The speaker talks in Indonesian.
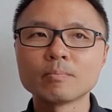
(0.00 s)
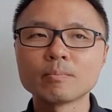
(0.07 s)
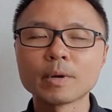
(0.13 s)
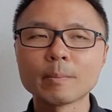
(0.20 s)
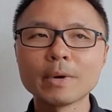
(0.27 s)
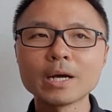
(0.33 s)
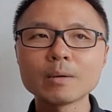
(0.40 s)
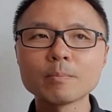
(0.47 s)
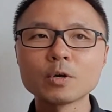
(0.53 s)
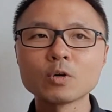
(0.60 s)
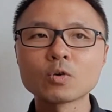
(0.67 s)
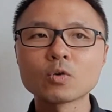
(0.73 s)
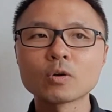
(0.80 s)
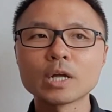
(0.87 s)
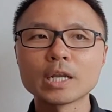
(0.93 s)
Memang
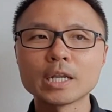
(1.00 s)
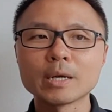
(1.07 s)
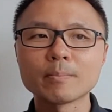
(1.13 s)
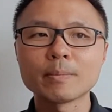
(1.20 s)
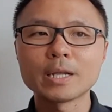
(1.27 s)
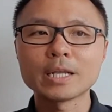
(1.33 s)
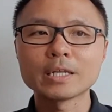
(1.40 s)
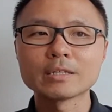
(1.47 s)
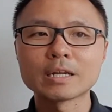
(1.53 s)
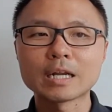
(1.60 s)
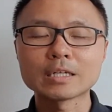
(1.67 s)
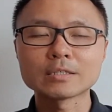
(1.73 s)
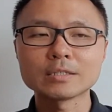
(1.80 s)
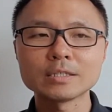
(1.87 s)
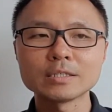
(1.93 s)
penurunan yang paling
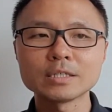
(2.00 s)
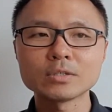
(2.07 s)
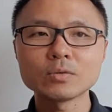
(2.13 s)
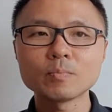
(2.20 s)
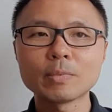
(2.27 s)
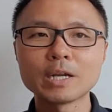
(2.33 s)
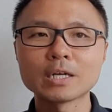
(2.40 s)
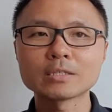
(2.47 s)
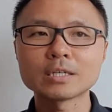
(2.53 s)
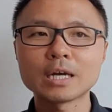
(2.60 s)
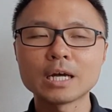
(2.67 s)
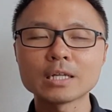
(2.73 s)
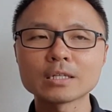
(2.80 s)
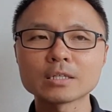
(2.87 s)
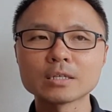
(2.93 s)
drastis itu pada
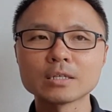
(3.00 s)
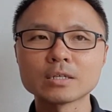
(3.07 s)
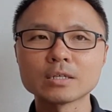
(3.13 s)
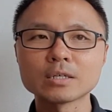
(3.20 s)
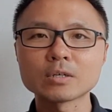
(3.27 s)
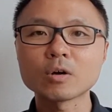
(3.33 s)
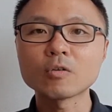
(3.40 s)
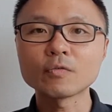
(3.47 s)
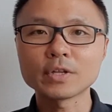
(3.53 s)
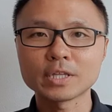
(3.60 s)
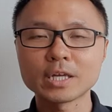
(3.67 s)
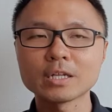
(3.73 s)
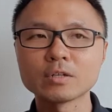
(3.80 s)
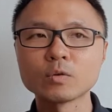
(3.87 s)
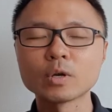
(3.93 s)
saat eh, Covid ya.